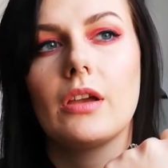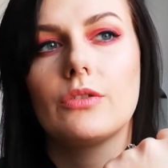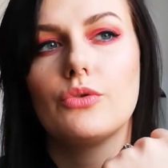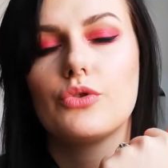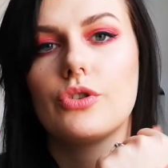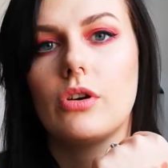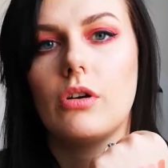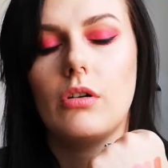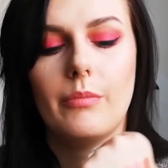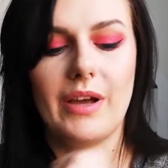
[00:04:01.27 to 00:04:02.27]

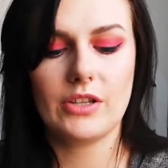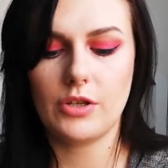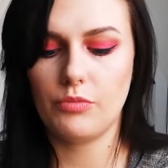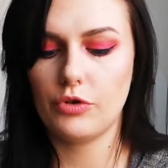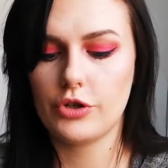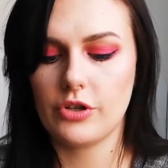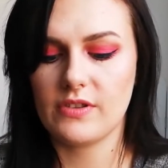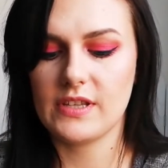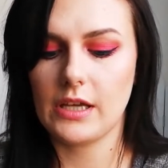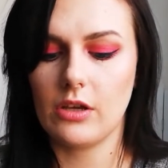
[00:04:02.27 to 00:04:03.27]
dużo bardziej
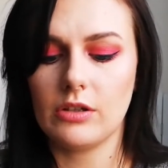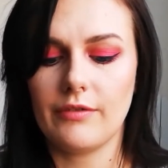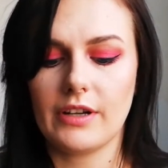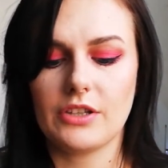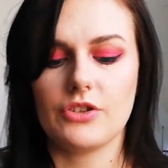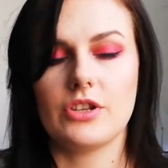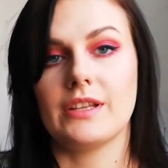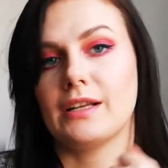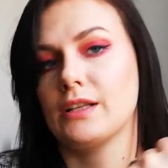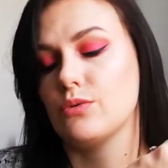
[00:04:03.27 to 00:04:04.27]
błyszcząca i ona faktycznie
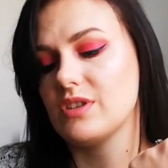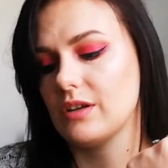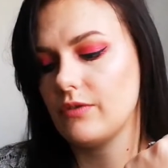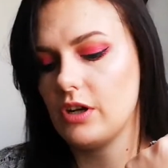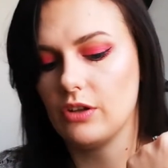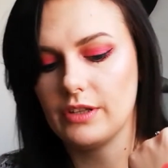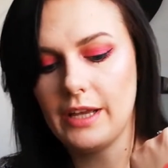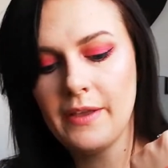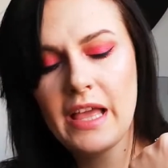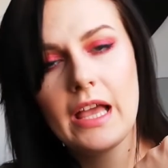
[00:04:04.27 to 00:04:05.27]
tak na ustach
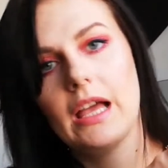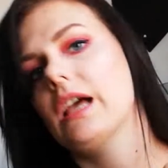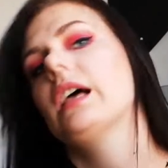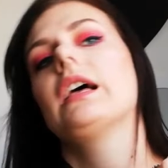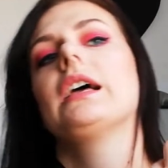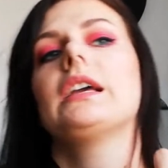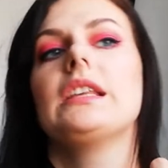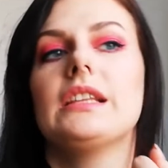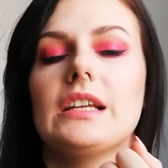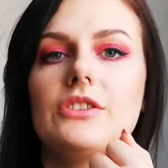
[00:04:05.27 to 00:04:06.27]
wygląda.
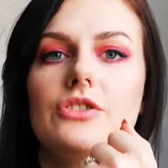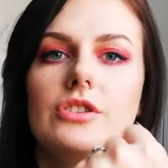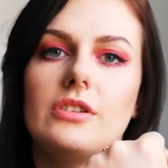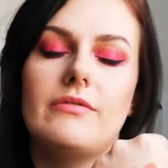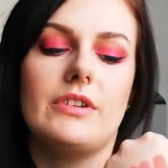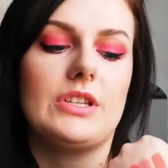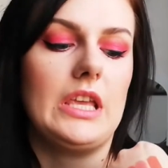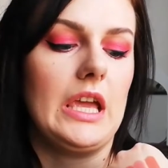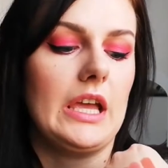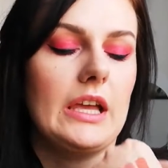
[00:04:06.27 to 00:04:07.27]
I te trzy
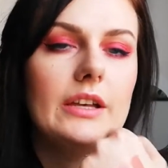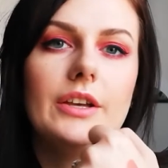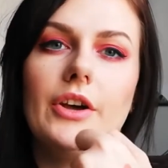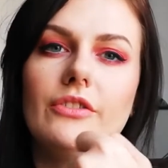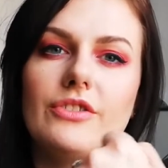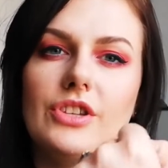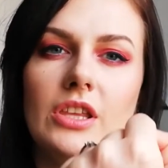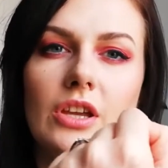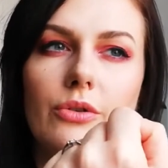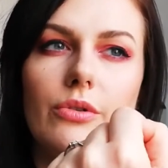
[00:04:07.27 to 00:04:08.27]
właśnie
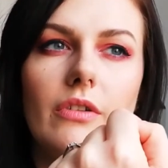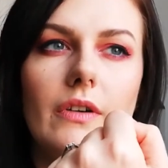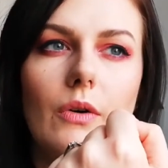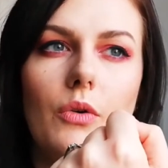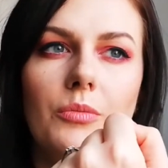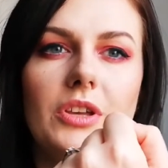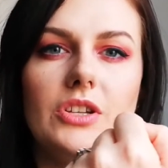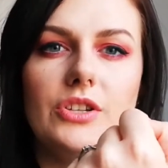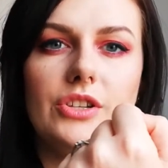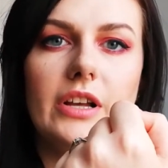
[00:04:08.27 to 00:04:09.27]
odcienie królowały u mnie,
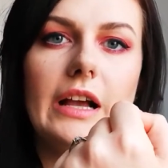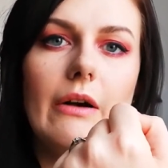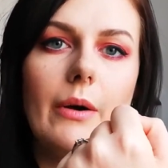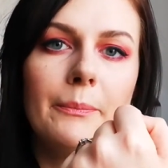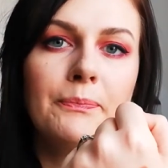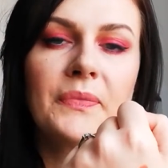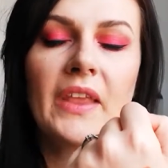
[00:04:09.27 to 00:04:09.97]
jeśli sięgałam